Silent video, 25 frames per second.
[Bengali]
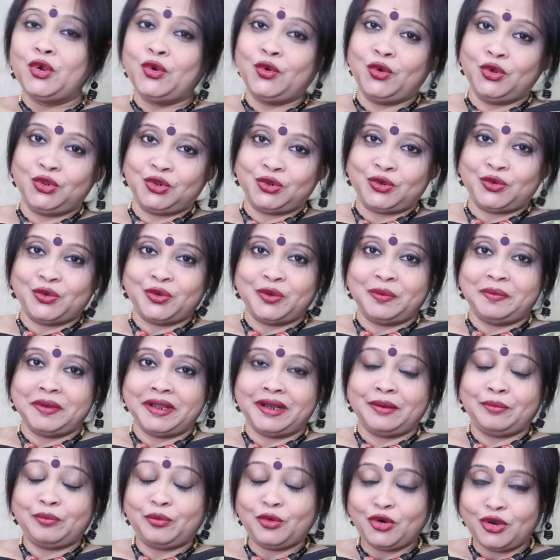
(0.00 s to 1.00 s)
রোধ
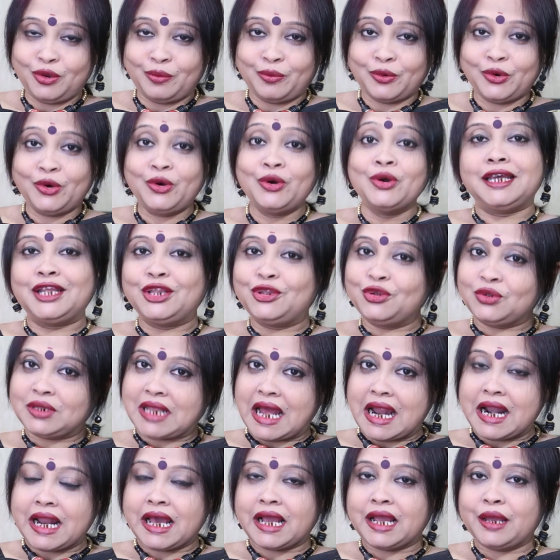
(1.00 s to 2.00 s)
করবেন বলবো কিন্তু
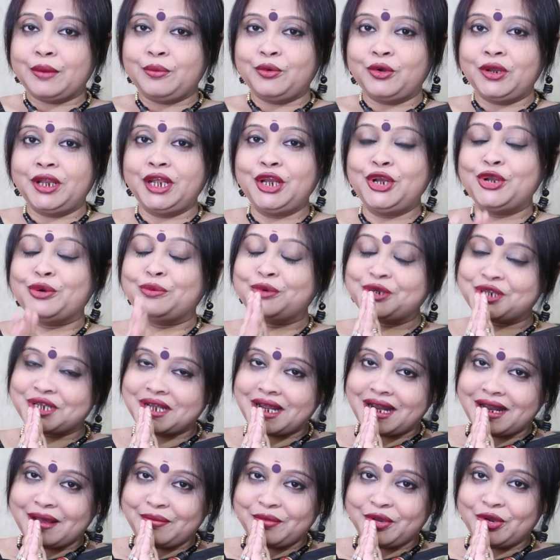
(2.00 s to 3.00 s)
তার আগে বলি
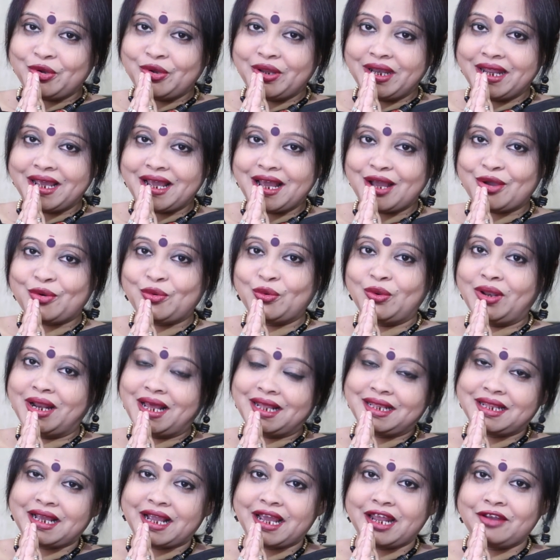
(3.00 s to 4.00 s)
নমস্কার আমি গৈরিকা
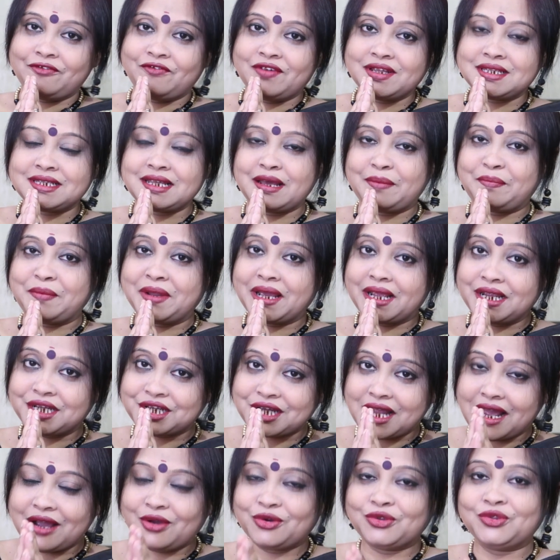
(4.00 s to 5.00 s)
কলকাতা ক্যানভাসে আপনাকে
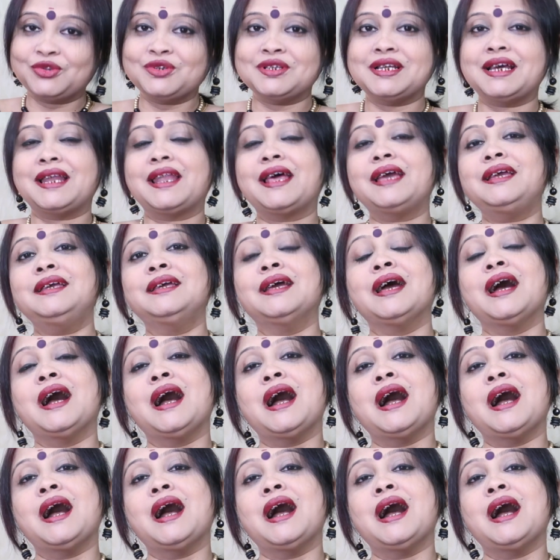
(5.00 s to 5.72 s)
স্বাগত জানাই